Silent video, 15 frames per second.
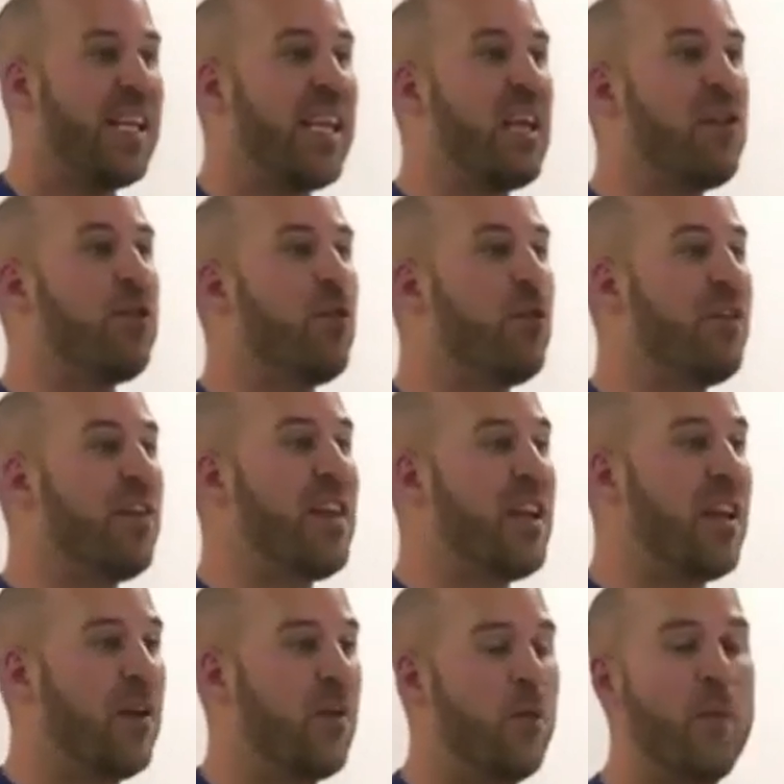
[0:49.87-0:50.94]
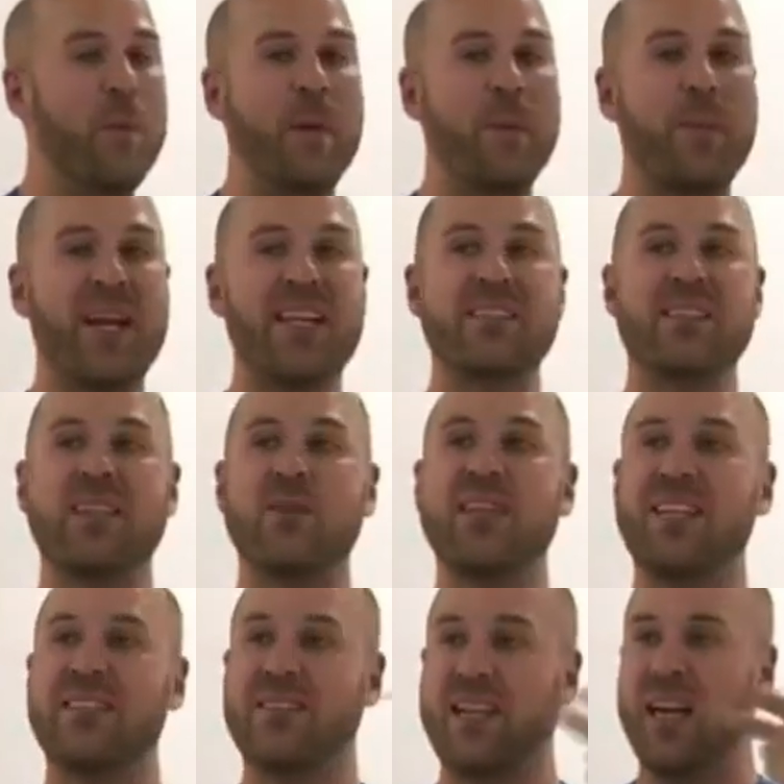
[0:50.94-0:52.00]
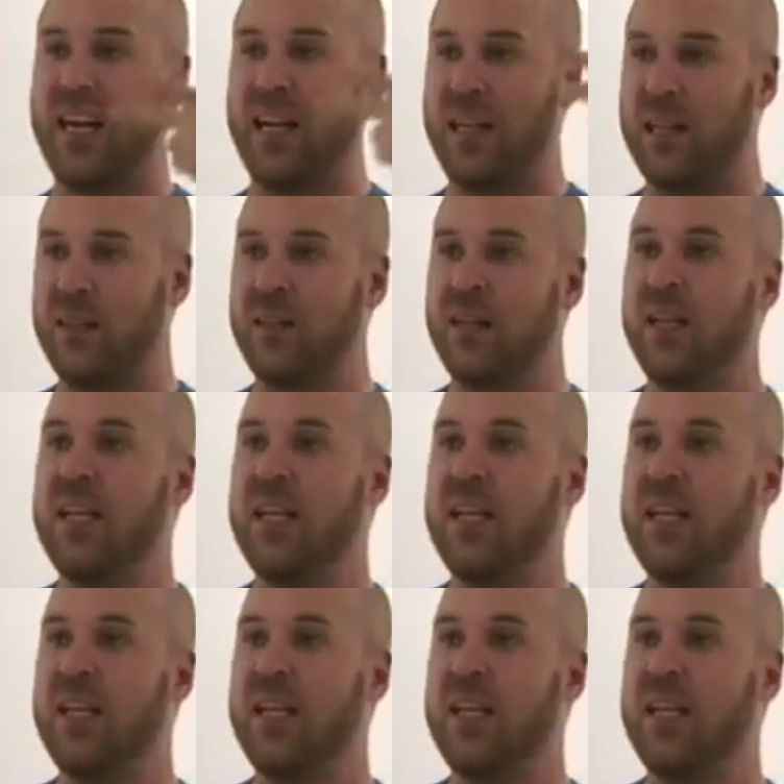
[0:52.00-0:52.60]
que envolvia uma preparação da sala